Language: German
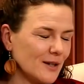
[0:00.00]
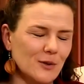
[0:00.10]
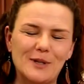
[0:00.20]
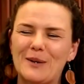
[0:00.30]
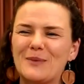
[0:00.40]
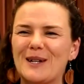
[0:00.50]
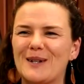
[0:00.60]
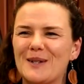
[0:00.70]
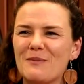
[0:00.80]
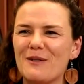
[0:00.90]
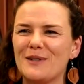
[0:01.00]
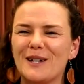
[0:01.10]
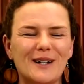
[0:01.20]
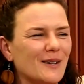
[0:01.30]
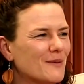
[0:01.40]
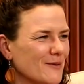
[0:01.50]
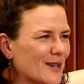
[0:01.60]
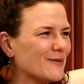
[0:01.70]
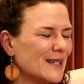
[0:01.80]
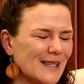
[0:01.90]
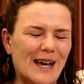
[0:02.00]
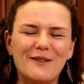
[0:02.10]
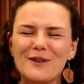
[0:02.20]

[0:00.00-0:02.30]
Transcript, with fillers: Also ich ja, habe da immer wieder, immer wieder viel Zeit